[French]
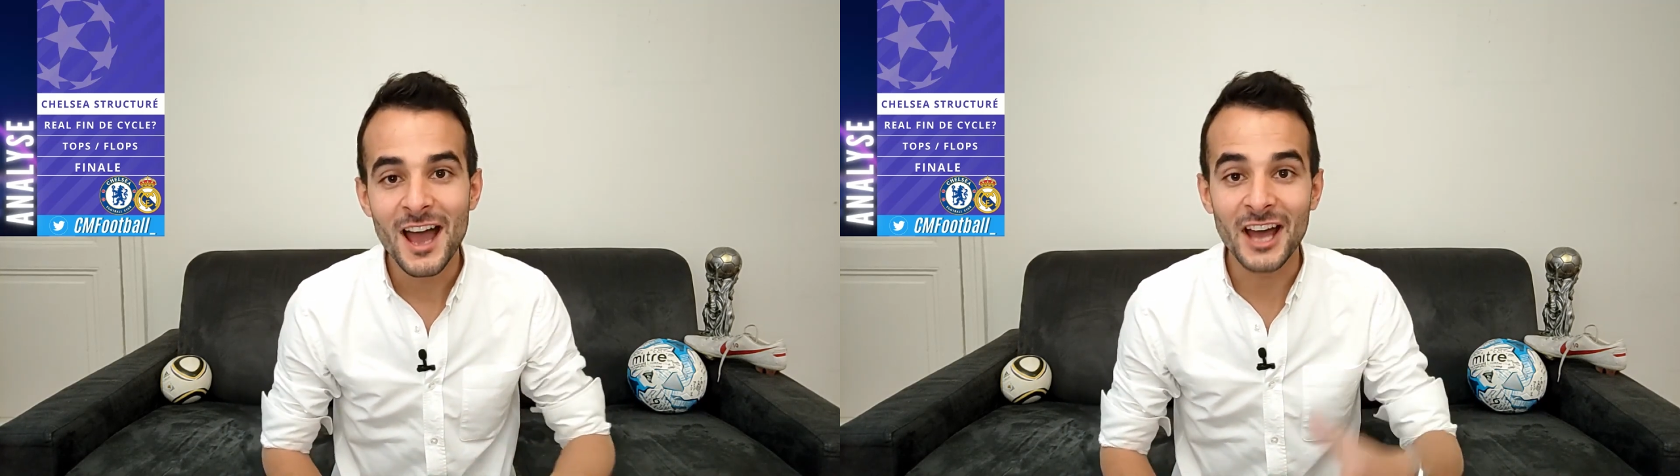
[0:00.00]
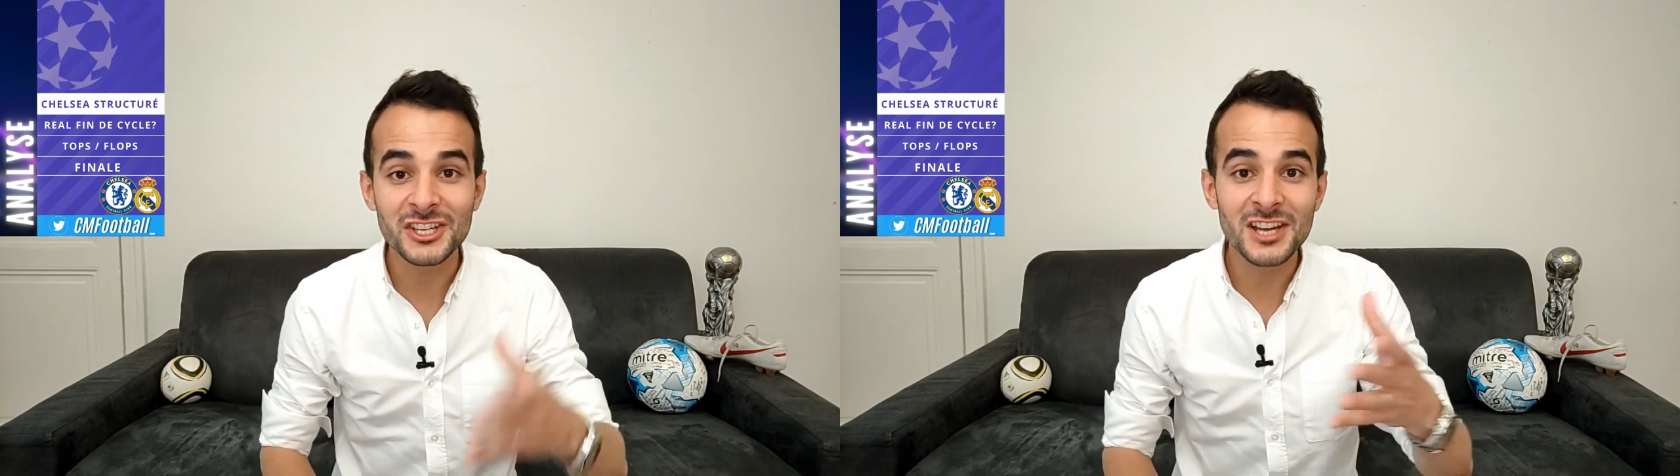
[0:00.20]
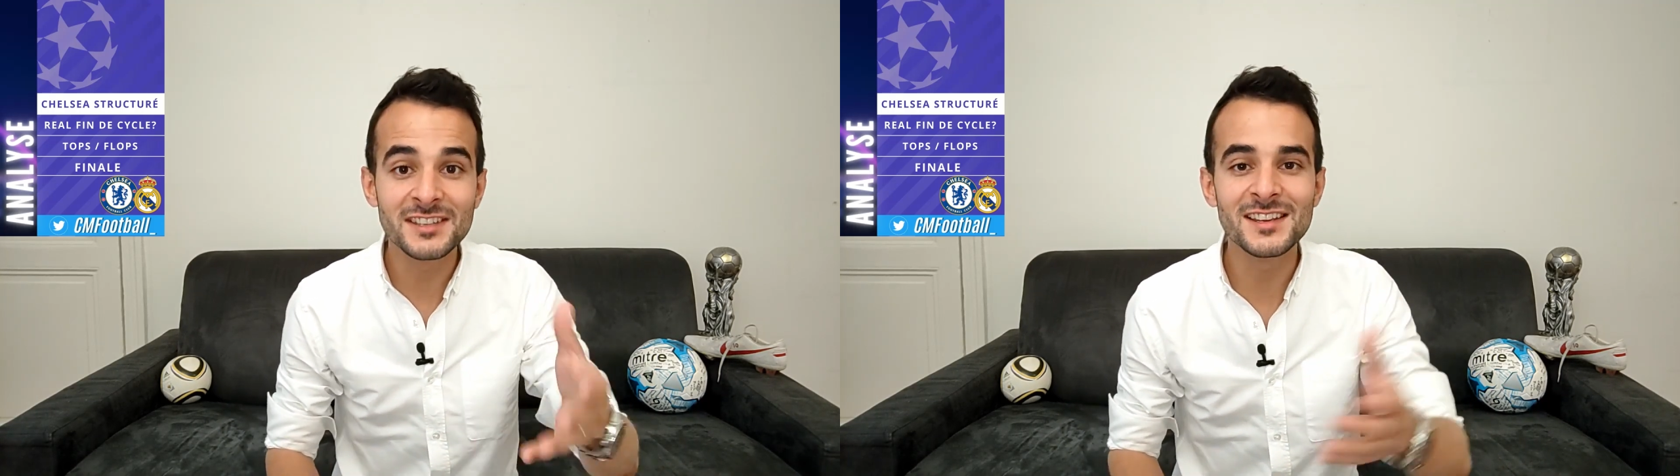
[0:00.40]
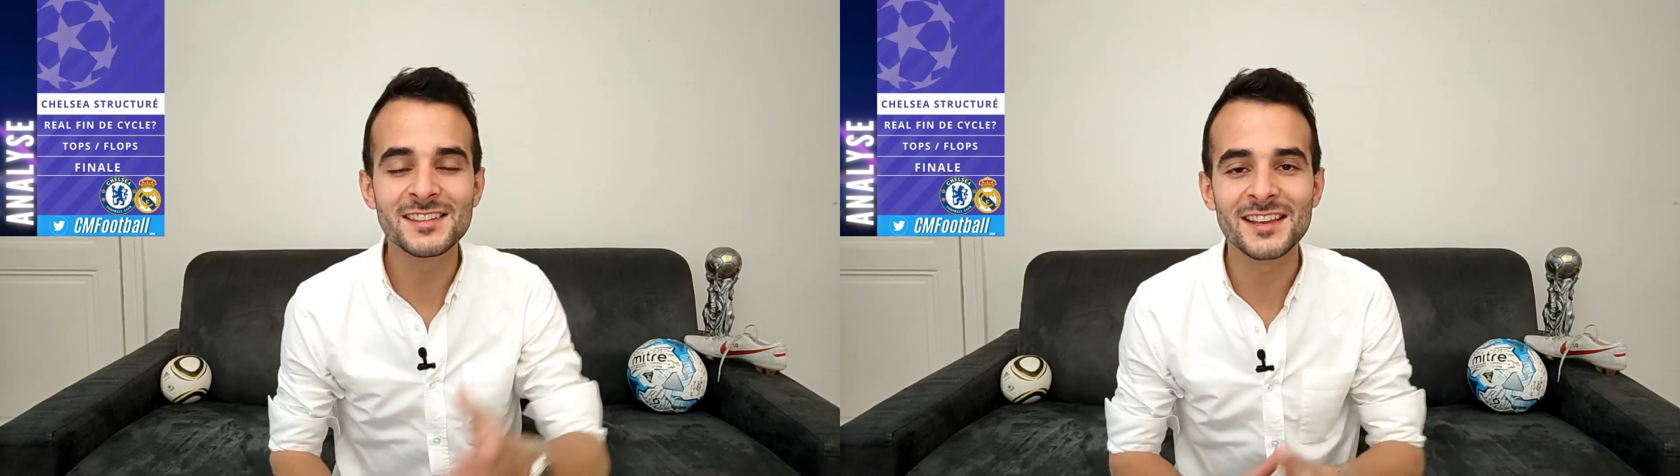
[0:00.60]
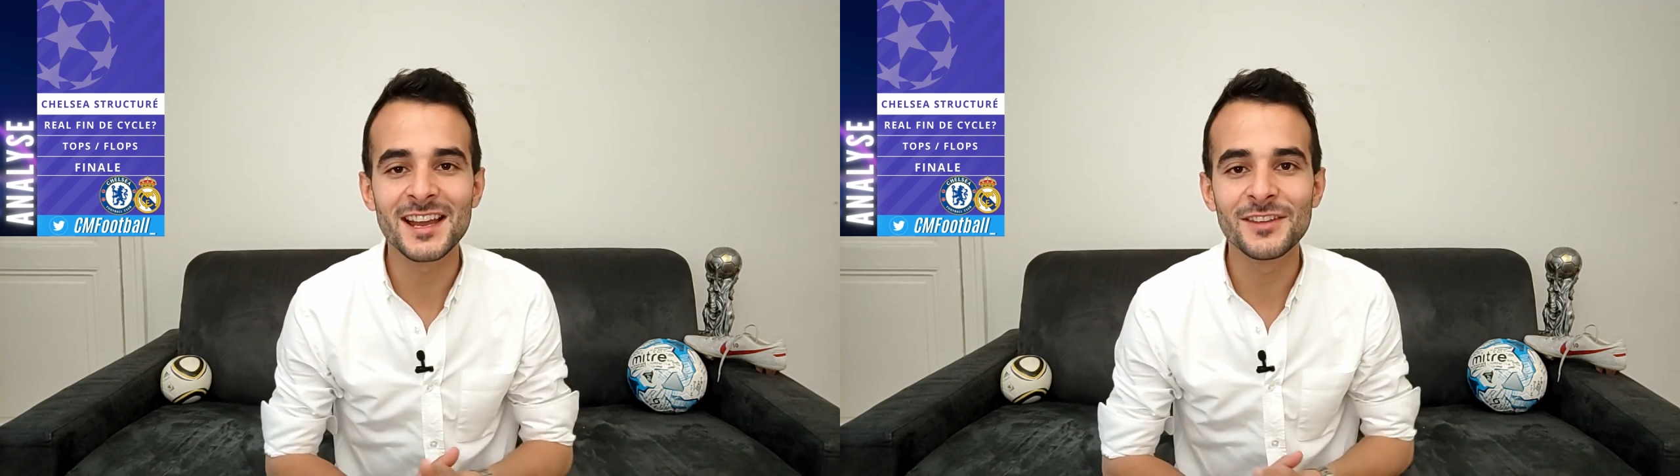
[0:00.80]
Un Chelsea
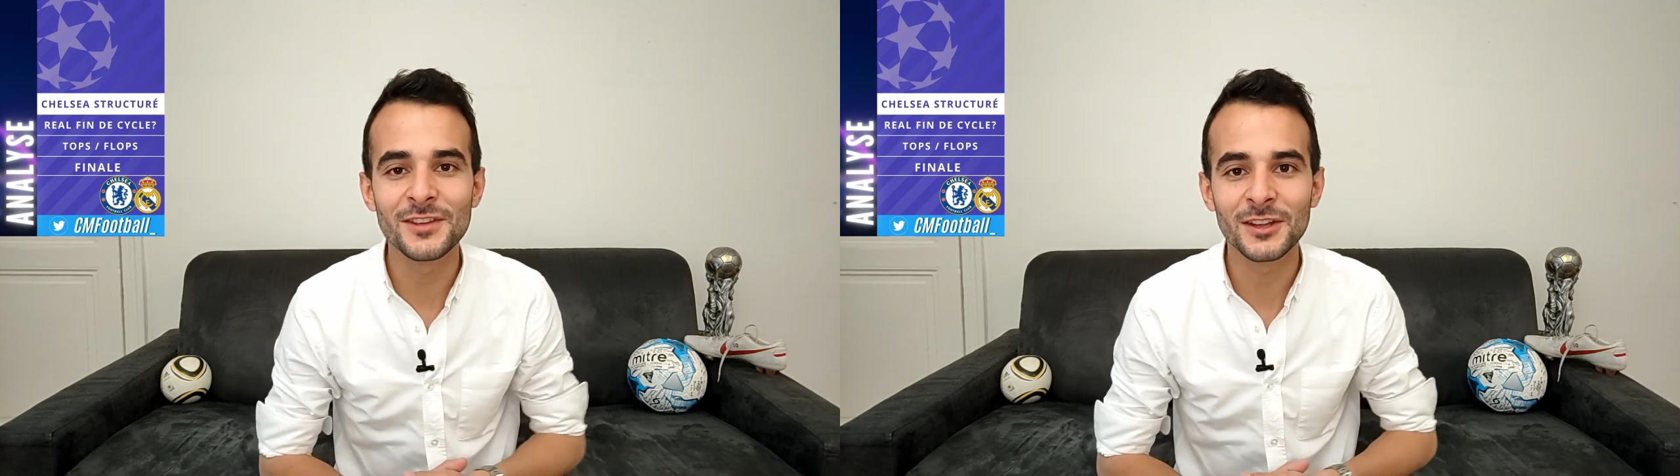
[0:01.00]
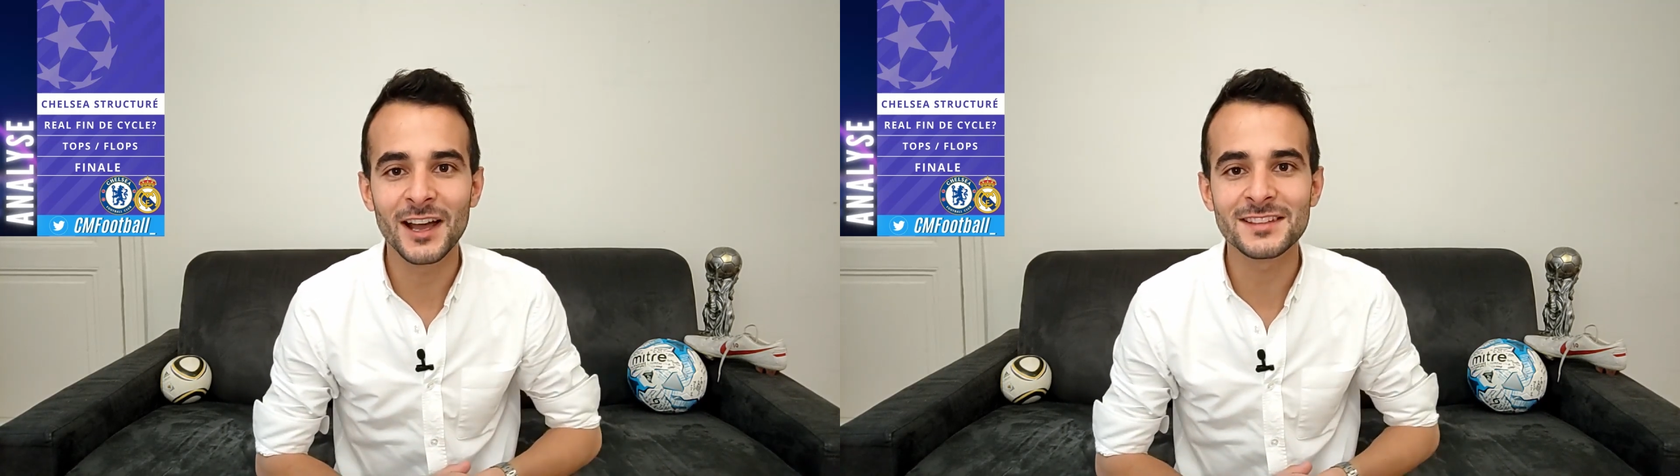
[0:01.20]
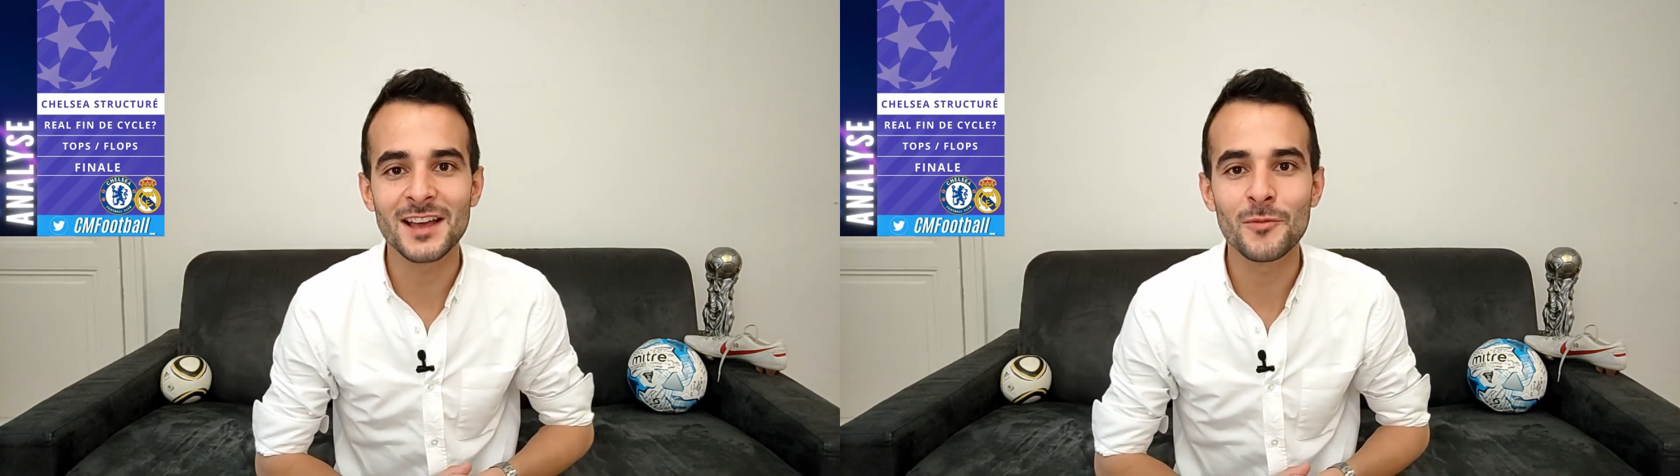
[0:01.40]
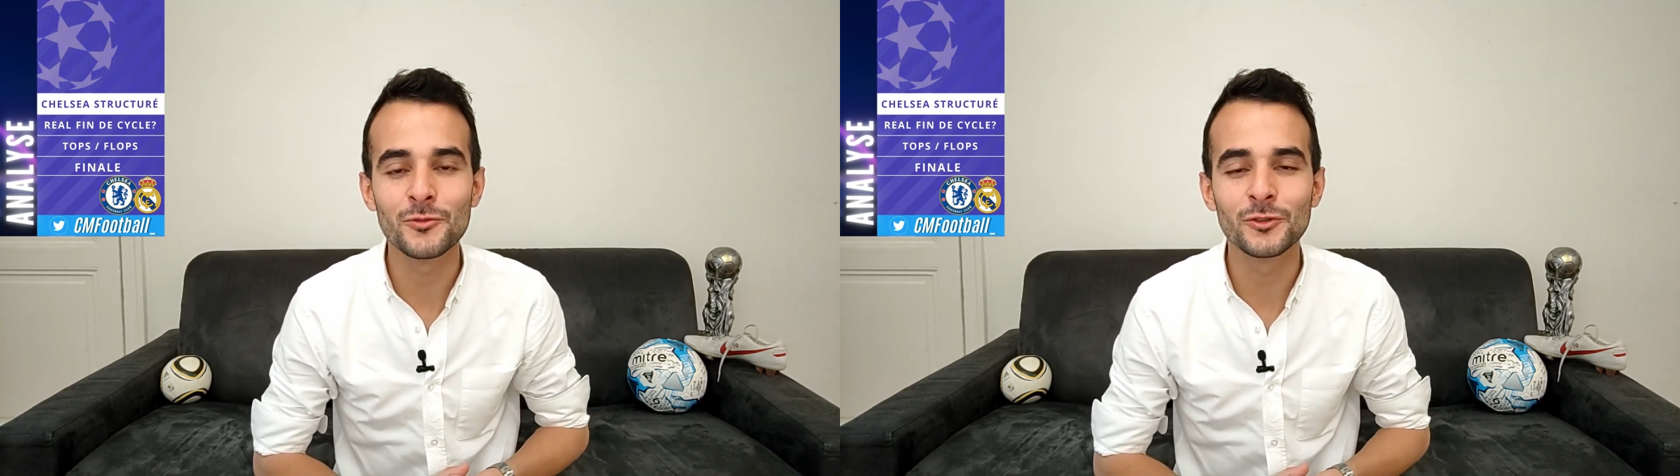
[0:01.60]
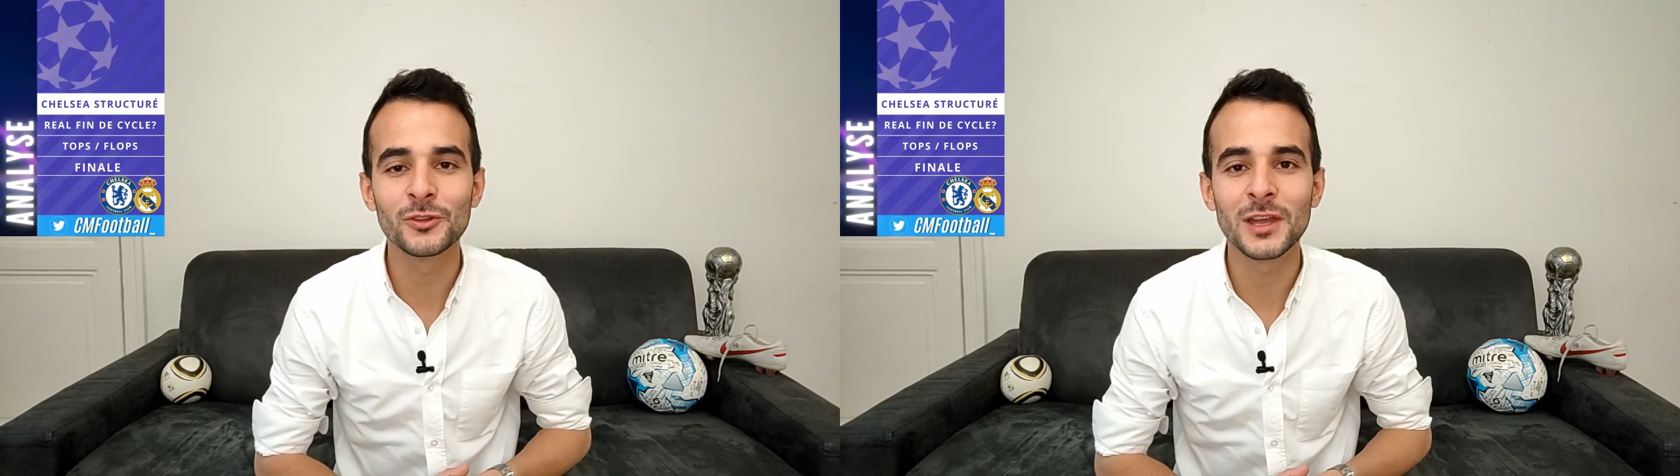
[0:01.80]
qui s'est qualifié grâce à un but